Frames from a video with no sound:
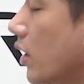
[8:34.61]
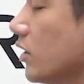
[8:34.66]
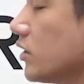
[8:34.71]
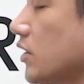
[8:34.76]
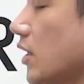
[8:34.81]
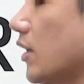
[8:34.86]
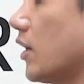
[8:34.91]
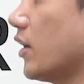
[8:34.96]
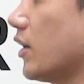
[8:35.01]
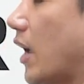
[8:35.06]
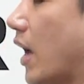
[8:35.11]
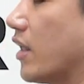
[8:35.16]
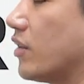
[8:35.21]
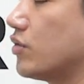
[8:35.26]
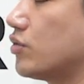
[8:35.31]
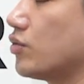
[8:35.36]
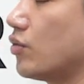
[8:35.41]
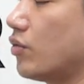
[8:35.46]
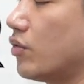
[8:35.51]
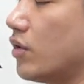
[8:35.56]
차라리
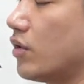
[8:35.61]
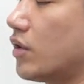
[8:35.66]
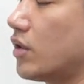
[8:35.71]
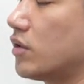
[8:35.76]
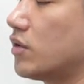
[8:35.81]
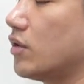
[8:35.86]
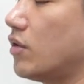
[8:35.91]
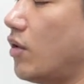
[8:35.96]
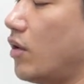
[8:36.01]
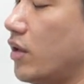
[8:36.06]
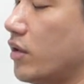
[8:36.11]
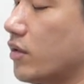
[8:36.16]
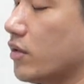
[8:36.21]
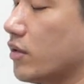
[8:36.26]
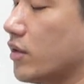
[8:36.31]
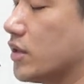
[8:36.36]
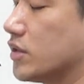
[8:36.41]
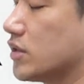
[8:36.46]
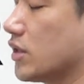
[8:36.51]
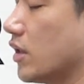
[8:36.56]
안쪽으로 이렇게 들어가는 건
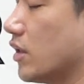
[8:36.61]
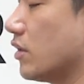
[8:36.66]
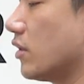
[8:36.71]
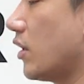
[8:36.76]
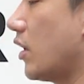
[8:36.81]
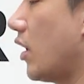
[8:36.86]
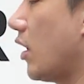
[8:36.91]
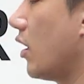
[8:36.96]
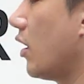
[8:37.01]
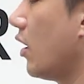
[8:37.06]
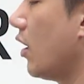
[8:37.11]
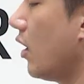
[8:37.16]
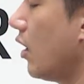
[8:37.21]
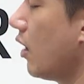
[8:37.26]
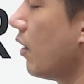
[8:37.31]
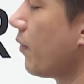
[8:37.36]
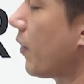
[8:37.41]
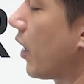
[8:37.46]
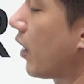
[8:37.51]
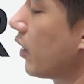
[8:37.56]
괜찮은데
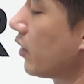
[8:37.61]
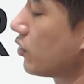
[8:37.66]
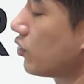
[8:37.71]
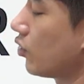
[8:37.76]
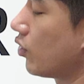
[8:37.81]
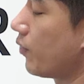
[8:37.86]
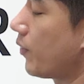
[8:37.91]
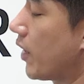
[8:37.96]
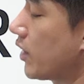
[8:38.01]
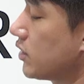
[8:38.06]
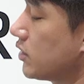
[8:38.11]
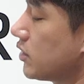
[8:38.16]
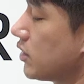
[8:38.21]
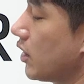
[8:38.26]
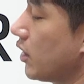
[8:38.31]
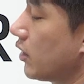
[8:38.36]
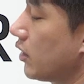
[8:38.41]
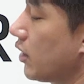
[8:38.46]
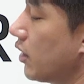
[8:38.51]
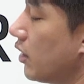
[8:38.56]
바깥쪽으로 빠지지
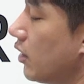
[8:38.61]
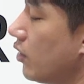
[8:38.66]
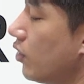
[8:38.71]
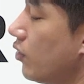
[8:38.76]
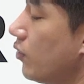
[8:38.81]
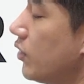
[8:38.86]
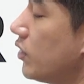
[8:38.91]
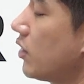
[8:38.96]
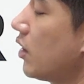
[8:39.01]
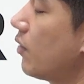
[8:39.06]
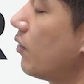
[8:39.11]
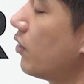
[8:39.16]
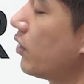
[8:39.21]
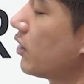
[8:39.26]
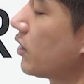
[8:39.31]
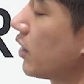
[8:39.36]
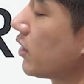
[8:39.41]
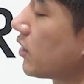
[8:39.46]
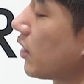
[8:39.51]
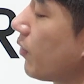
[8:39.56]
않게 그리고 밑에 머리
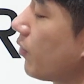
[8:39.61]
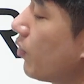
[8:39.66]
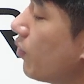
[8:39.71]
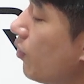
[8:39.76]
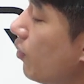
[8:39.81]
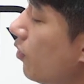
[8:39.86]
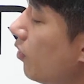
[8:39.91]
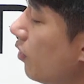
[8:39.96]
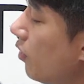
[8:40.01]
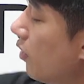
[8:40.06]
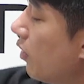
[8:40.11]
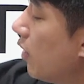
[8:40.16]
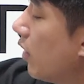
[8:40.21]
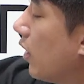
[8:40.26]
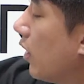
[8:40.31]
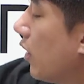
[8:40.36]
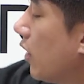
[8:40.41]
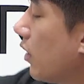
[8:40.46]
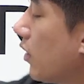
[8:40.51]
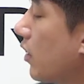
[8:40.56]
다 잡고
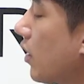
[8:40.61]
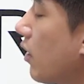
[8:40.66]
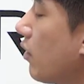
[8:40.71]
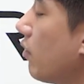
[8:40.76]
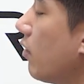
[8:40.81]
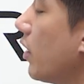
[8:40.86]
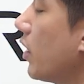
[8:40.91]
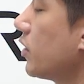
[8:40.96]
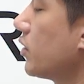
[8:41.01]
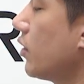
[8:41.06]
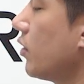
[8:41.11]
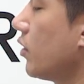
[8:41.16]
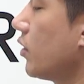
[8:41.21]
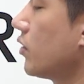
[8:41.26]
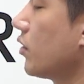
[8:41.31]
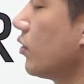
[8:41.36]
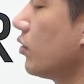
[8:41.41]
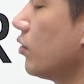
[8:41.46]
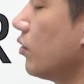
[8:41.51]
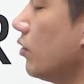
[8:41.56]
갖고 와서
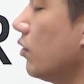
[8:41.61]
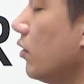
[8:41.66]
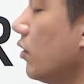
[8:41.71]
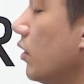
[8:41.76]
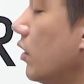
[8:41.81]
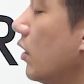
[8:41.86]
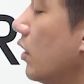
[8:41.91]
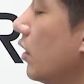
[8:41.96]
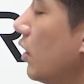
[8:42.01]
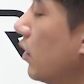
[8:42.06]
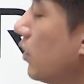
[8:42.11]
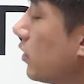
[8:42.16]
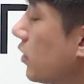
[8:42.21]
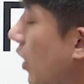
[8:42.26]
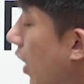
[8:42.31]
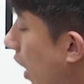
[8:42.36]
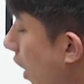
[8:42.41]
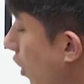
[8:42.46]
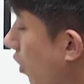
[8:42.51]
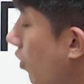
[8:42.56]
여기서도 자,
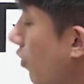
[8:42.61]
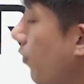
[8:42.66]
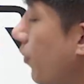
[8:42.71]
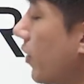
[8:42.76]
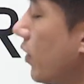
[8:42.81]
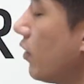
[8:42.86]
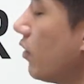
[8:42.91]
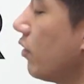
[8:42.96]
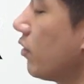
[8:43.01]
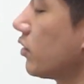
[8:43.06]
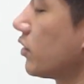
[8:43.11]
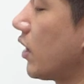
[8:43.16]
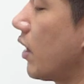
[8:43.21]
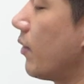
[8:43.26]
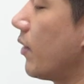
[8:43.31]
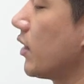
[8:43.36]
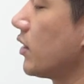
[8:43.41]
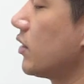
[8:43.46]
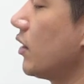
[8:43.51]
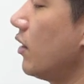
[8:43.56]
아웃 핑거로
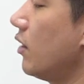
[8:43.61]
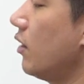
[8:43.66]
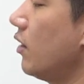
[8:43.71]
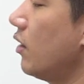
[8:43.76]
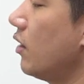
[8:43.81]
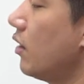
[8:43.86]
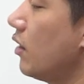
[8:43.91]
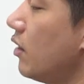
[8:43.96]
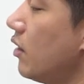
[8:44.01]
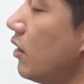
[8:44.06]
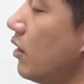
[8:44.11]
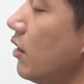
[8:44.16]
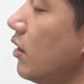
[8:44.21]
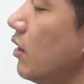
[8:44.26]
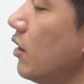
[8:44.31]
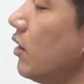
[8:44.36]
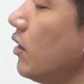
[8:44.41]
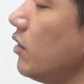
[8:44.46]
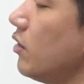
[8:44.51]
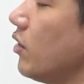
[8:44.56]
잡아서
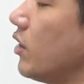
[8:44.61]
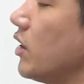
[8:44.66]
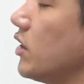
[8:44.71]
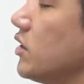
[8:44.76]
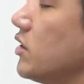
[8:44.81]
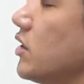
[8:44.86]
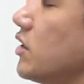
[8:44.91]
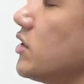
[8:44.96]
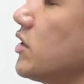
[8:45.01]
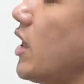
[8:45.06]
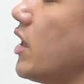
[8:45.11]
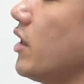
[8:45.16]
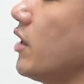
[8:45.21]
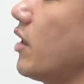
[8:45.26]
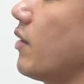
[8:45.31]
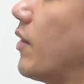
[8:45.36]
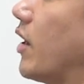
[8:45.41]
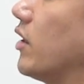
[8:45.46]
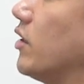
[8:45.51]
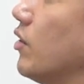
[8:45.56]
여기 이제 자를
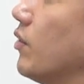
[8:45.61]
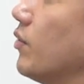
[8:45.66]
게 많이